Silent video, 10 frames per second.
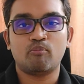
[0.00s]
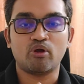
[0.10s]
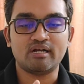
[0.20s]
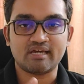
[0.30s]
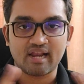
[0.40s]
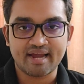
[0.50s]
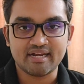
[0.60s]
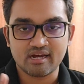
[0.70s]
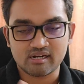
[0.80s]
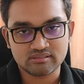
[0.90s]
பொலிட்டிக்கல்
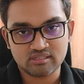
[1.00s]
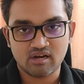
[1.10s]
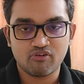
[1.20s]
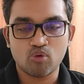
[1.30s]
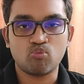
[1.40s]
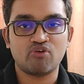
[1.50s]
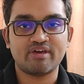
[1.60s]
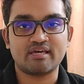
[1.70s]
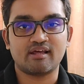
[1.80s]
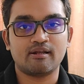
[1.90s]
ஐடியாலஜியை அவரும்
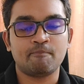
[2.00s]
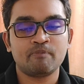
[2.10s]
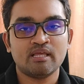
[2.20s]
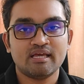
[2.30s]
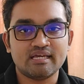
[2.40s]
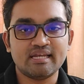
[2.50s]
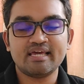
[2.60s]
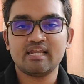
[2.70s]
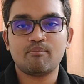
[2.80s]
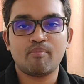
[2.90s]
முன்வைக்கிறாரு
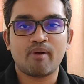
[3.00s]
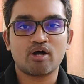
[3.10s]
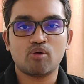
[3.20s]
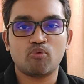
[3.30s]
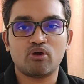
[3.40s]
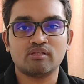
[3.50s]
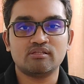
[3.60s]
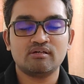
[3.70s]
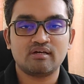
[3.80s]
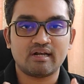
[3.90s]
இன்னைக்கு நம்ம பார்க்க
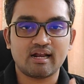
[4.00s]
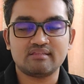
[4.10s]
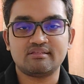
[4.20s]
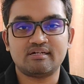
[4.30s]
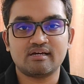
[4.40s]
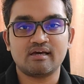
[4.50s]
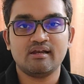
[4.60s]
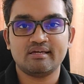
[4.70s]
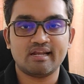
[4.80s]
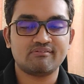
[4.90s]
போகிறது
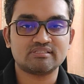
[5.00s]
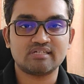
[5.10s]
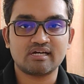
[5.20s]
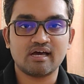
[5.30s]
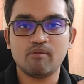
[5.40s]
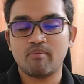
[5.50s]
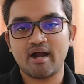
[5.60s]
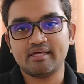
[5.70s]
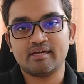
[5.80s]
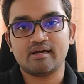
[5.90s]
நலத்திட்டங்கள் இலவசங்கள்
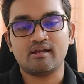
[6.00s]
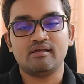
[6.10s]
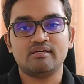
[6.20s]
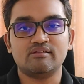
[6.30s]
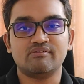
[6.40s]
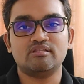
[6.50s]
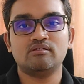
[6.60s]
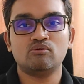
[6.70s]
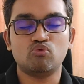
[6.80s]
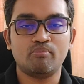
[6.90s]
மானியங்கள் இது
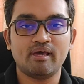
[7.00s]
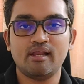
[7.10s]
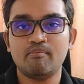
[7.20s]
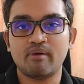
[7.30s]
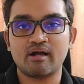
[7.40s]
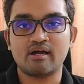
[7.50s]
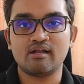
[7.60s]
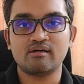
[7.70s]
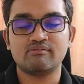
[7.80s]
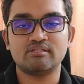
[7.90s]
வந்து உண்மையிலே
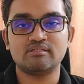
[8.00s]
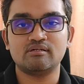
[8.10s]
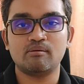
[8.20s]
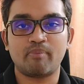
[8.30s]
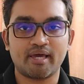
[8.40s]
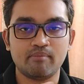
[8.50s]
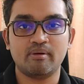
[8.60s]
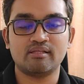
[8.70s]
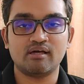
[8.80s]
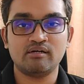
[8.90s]
மக்களுக்கு வந்து
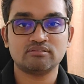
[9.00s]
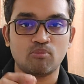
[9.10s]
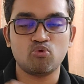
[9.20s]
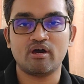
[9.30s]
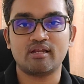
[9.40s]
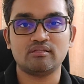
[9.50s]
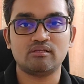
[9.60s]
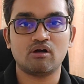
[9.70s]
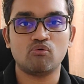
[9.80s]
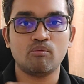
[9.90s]
பயன்படுதா சமூக
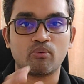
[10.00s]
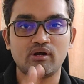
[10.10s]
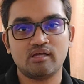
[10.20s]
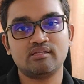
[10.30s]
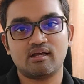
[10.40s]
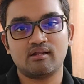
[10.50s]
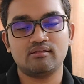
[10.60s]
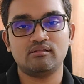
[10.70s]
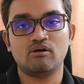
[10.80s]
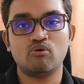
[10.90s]
ரீதியாகவும் பொருளாதார
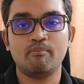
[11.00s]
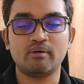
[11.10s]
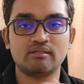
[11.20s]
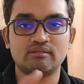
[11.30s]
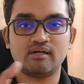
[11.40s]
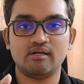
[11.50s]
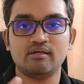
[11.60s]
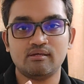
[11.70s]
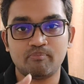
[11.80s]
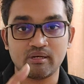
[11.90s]
ரீதியாகவும்
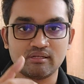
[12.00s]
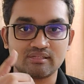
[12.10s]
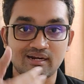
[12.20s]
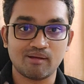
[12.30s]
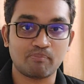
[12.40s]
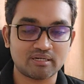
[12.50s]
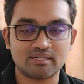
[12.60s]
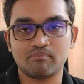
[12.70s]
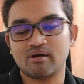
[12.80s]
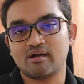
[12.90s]
பின்தள்ளி
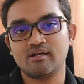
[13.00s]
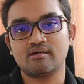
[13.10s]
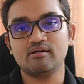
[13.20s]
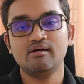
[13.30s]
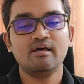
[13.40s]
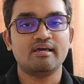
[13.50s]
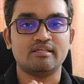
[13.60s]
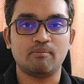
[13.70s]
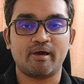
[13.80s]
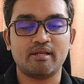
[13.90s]
பின்தள்ளப்பட்ட மக்களுக்கு
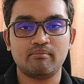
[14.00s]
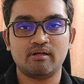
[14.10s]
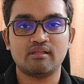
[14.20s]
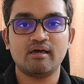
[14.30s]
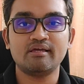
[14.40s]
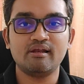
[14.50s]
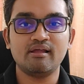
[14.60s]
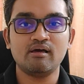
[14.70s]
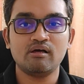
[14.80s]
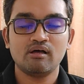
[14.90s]
இது பயன்படுதா
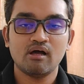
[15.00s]
இல்லை